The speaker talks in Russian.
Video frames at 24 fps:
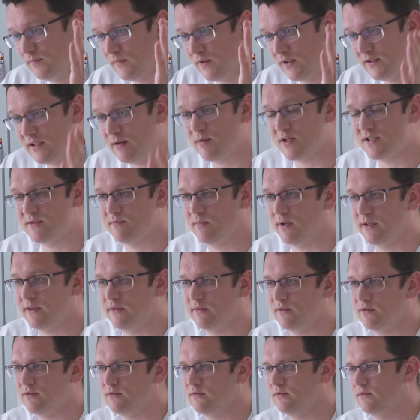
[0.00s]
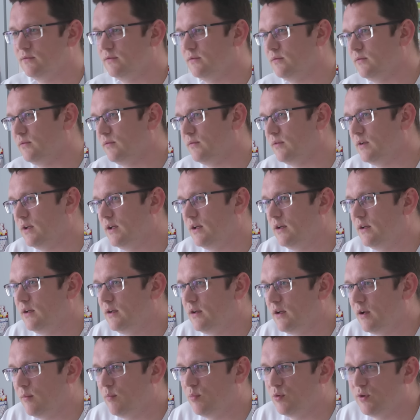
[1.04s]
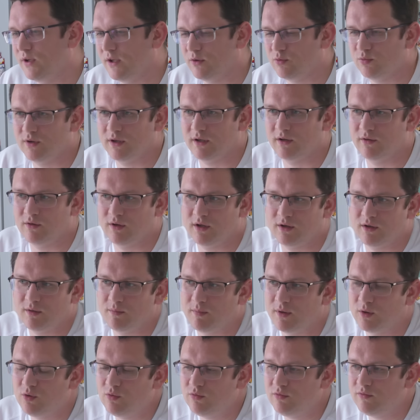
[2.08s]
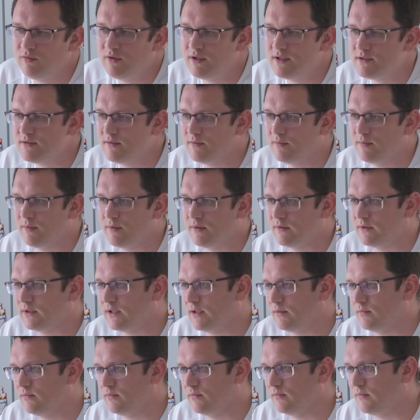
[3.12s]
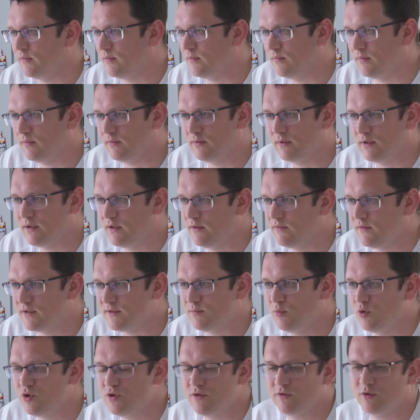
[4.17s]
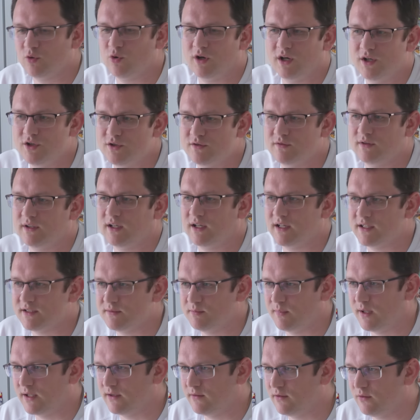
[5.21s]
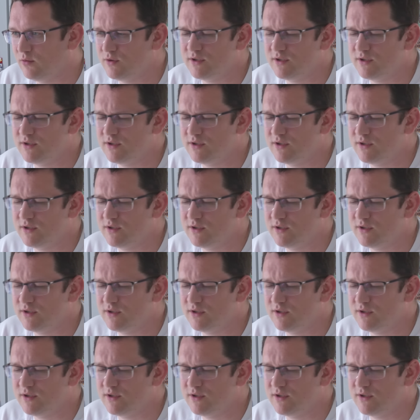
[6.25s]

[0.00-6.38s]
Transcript: и там рассматриваешь как бы я туда, я говорю, я не пойду в ВВС, во-первых, там невозможно такое количество так рассматривать.